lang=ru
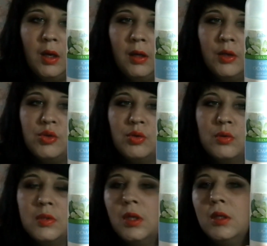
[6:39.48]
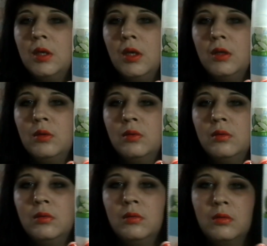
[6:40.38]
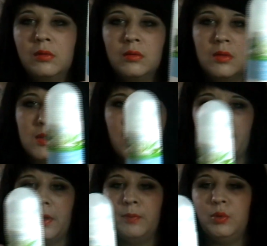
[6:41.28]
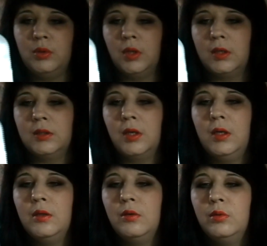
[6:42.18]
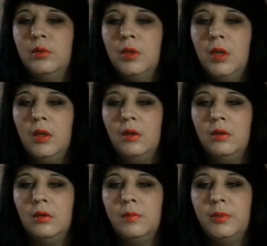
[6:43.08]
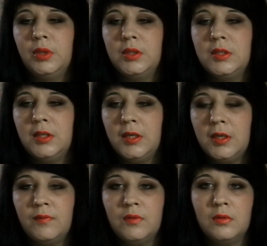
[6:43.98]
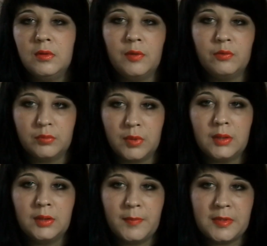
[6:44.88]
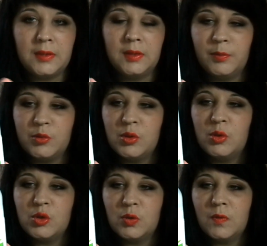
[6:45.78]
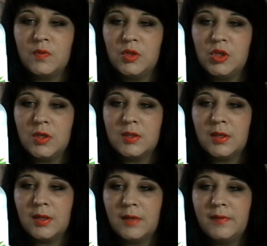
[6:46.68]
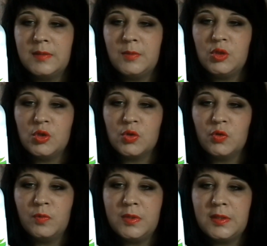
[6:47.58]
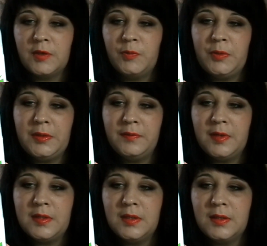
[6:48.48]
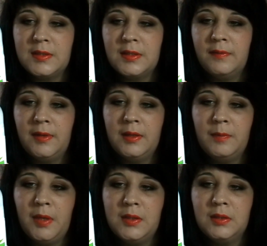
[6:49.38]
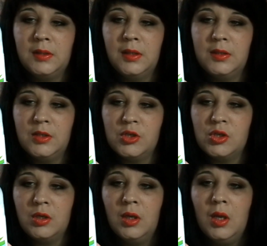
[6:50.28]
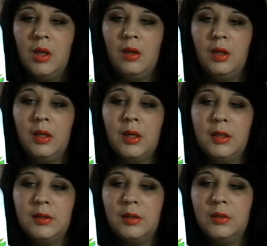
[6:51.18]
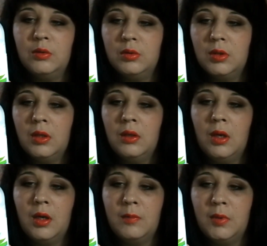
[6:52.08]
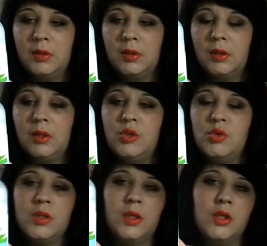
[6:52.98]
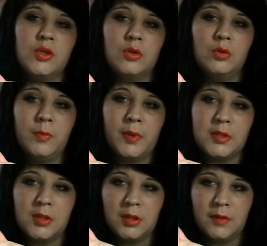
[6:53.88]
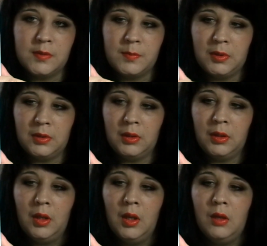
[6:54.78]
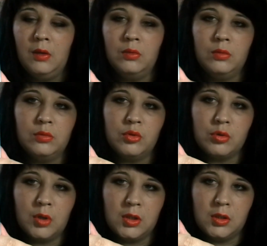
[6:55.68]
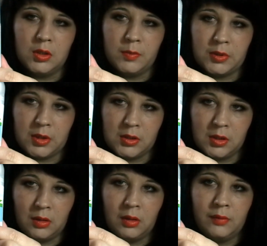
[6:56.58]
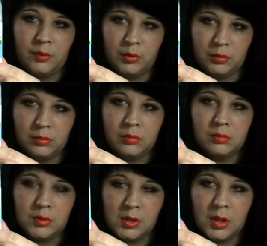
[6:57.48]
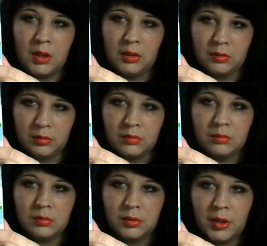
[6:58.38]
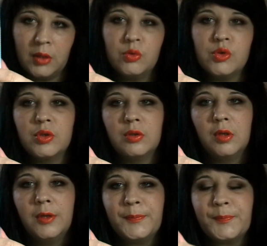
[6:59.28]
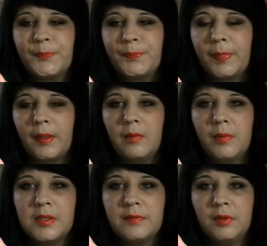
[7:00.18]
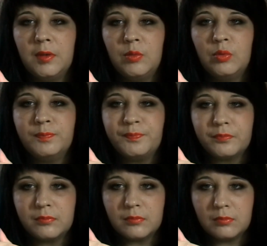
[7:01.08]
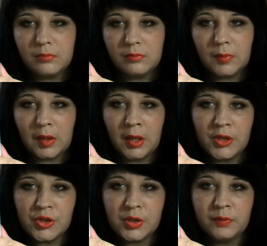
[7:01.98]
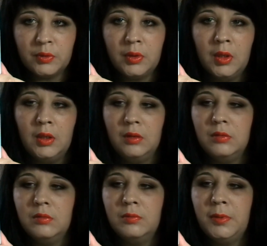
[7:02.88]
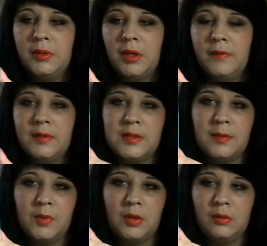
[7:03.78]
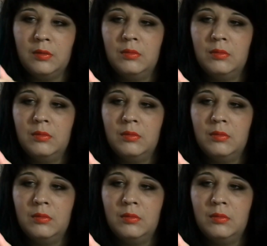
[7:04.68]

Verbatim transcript: Хорошо устраняет он э, запах пота, контролирует э, потоотделение. Э, как написано на пузыречке, у нас в течение 48 часов быстро впитывается, не оставляет пятен на одежде. Элегантный и тонкий аромат. И еще содержит 0% спирта. Ну, что хотелось бы сказать, да, вот дезодорант хороший по своему качество понравился мне